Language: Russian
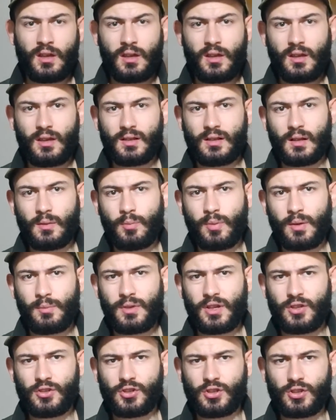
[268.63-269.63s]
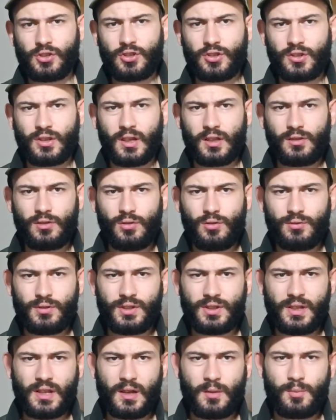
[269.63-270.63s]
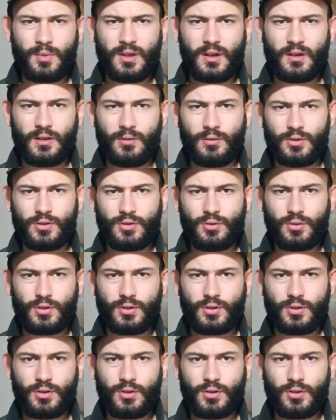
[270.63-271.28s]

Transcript: Если поменьше читать новости и оперировать